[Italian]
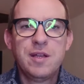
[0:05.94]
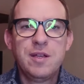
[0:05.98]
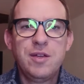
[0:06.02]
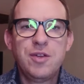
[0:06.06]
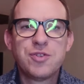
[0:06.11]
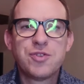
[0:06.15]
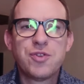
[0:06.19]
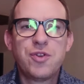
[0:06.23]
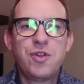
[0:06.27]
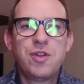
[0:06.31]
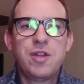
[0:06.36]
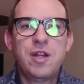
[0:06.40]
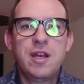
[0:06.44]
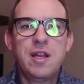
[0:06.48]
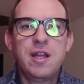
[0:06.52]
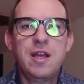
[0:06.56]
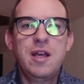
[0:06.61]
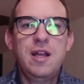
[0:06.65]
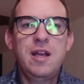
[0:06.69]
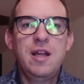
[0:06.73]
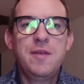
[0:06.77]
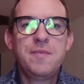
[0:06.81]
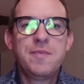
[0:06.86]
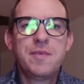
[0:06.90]
Io sono
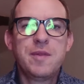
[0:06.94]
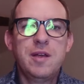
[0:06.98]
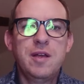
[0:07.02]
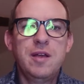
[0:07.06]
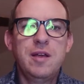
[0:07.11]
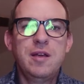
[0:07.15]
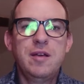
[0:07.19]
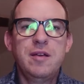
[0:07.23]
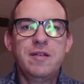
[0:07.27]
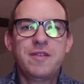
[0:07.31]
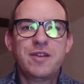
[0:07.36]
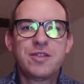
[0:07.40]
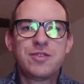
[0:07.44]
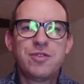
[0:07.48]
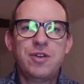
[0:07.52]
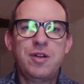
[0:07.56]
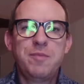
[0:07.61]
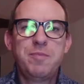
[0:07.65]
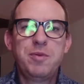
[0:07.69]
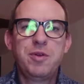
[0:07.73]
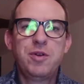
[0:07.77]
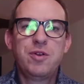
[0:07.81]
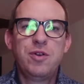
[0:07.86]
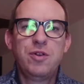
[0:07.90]
Daniele e faccio
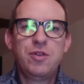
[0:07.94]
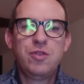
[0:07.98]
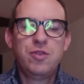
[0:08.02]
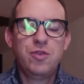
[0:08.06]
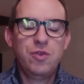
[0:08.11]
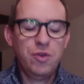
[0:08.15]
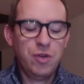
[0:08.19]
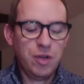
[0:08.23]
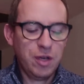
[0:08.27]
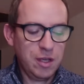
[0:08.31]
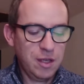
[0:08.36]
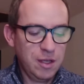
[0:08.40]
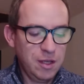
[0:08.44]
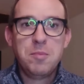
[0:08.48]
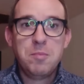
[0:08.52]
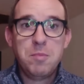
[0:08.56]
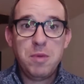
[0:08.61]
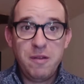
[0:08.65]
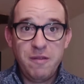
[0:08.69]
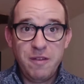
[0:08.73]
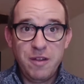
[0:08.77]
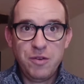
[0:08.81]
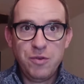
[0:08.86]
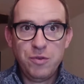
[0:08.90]
l'apicoltore.
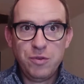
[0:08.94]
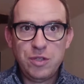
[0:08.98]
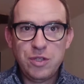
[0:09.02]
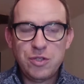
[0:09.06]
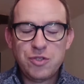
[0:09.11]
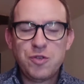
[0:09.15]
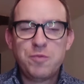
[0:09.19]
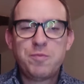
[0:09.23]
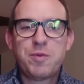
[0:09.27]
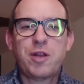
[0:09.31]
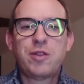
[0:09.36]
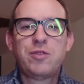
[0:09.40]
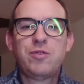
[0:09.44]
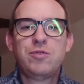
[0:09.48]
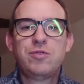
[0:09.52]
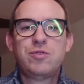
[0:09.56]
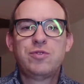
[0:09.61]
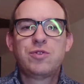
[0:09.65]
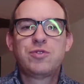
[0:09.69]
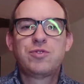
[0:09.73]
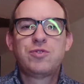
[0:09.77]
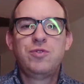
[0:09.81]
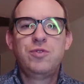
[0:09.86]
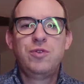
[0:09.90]
Benvenuti
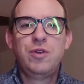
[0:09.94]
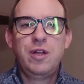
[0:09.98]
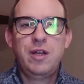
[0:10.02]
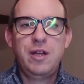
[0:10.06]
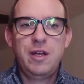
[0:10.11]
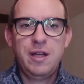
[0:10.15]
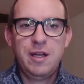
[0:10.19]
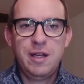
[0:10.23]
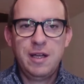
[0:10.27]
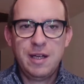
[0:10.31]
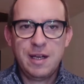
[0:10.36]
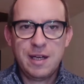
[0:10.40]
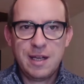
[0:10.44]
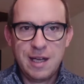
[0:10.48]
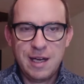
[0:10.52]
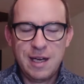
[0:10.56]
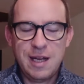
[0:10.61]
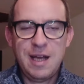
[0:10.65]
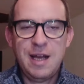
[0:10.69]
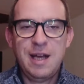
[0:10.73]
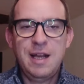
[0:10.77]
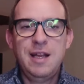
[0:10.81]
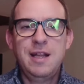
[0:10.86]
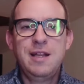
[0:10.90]
soprattutto sul eh,
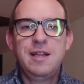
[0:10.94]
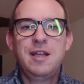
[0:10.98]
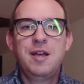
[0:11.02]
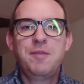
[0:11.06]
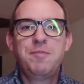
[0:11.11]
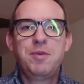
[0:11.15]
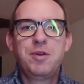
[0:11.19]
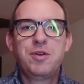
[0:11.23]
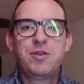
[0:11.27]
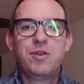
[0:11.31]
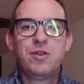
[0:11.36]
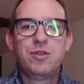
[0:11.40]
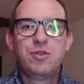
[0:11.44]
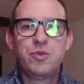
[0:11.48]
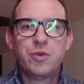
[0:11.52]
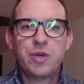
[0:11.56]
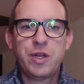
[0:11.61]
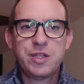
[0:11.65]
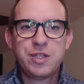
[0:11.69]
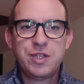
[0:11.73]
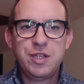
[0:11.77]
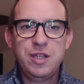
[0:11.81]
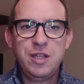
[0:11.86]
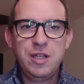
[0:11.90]
canale di
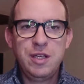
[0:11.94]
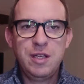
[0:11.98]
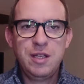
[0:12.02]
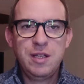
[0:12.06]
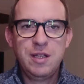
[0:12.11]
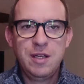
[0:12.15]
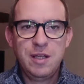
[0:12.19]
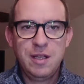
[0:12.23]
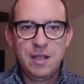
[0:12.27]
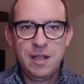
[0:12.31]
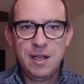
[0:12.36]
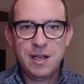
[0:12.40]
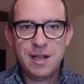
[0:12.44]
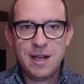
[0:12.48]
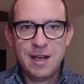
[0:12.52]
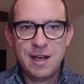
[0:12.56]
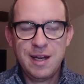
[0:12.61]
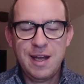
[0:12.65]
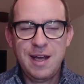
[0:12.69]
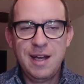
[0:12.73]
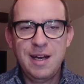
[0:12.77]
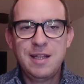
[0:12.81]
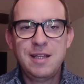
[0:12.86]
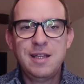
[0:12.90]
Apicoltura CD, il
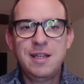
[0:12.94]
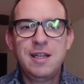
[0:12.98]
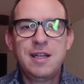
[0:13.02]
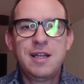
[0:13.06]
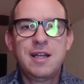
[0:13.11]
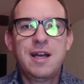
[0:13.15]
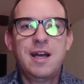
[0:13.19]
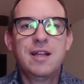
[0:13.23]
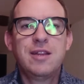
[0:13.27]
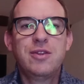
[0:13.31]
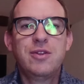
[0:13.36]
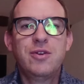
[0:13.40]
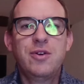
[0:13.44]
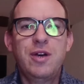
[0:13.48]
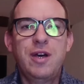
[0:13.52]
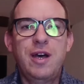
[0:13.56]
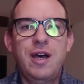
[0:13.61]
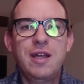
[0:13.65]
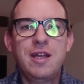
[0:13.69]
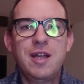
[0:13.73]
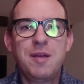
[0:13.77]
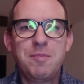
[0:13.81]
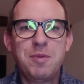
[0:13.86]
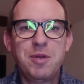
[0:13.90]
canale dedicato
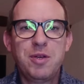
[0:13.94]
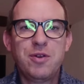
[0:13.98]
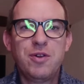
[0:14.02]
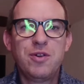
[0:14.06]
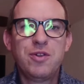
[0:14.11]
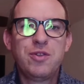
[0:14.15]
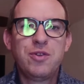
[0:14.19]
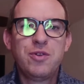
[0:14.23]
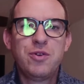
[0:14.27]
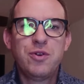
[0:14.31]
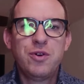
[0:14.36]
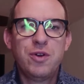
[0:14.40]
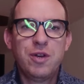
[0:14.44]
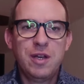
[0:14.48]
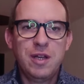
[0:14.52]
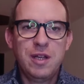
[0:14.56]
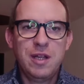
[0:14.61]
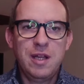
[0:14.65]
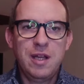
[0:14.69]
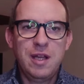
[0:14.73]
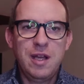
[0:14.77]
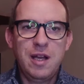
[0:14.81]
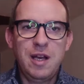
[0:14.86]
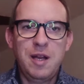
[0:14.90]
agli
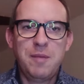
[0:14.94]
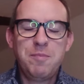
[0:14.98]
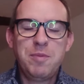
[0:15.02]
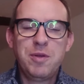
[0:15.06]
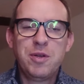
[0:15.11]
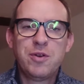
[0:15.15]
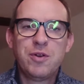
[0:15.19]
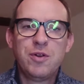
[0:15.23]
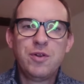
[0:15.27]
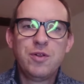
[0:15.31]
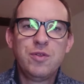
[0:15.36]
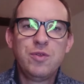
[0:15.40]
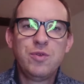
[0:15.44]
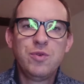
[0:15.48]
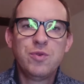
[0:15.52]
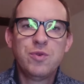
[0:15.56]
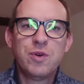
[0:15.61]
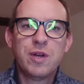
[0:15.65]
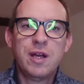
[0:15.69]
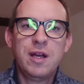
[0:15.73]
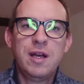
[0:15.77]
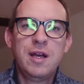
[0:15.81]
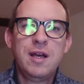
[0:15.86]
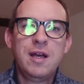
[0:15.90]
apicoltori e
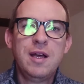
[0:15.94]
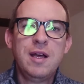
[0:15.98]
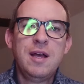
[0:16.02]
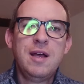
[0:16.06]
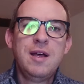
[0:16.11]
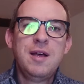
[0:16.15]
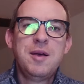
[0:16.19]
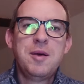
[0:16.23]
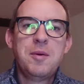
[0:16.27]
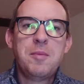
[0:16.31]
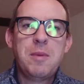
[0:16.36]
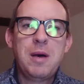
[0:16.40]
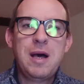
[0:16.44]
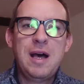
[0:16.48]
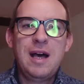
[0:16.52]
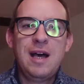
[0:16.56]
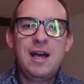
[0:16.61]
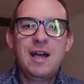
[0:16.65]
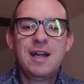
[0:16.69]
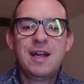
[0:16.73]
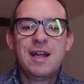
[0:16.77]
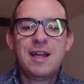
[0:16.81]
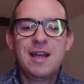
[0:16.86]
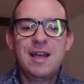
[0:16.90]
all'apicoltura, ma
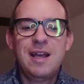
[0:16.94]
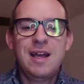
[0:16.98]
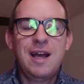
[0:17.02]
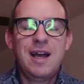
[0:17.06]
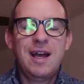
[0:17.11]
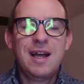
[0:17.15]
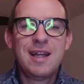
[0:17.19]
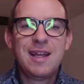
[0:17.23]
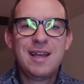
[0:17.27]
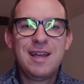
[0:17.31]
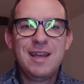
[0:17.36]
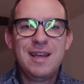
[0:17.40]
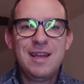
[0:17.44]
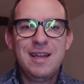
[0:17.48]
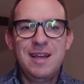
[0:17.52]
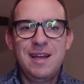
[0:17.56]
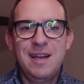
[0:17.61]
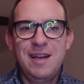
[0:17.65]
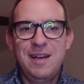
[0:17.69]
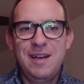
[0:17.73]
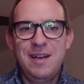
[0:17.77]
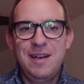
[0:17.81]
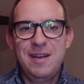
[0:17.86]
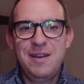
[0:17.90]
anche a chi
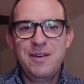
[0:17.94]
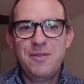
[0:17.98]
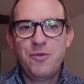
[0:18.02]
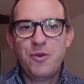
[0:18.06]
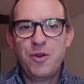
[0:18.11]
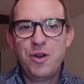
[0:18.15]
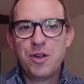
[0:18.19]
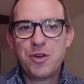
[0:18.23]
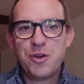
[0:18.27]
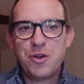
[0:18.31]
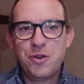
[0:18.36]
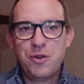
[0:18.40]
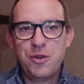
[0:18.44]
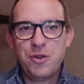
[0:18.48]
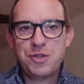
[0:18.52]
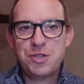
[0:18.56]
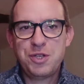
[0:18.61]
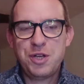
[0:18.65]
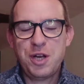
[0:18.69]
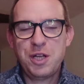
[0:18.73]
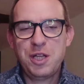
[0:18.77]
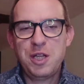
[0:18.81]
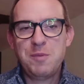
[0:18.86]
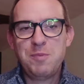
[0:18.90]
eh, vuole
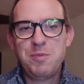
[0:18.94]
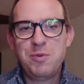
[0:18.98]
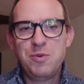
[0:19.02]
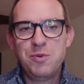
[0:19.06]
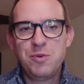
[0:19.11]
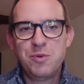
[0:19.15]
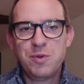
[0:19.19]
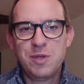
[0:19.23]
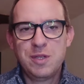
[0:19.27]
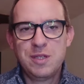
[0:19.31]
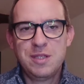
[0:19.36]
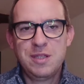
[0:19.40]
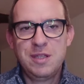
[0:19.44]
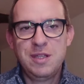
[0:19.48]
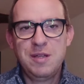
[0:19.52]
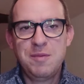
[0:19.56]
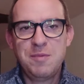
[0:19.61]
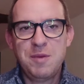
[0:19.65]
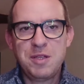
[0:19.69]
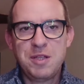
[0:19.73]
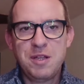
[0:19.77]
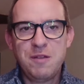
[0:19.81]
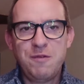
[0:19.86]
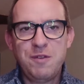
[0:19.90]
conoscere di più
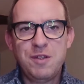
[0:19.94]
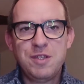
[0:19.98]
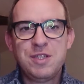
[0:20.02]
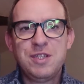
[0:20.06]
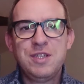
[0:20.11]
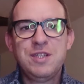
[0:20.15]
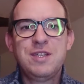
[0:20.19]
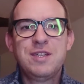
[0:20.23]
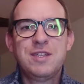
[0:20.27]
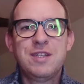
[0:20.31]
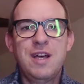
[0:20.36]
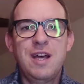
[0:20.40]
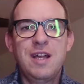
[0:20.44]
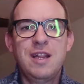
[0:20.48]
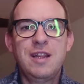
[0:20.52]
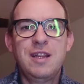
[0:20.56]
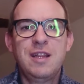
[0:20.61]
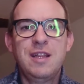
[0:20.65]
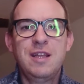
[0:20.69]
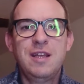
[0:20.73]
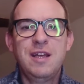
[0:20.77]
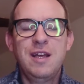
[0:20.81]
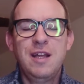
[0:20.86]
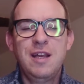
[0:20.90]
questi magnifici
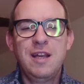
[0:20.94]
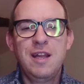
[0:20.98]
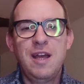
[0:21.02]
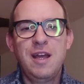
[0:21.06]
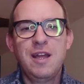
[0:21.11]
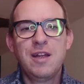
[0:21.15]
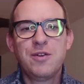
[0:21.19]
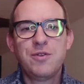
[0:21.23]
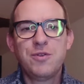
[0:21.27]
insetti e ne è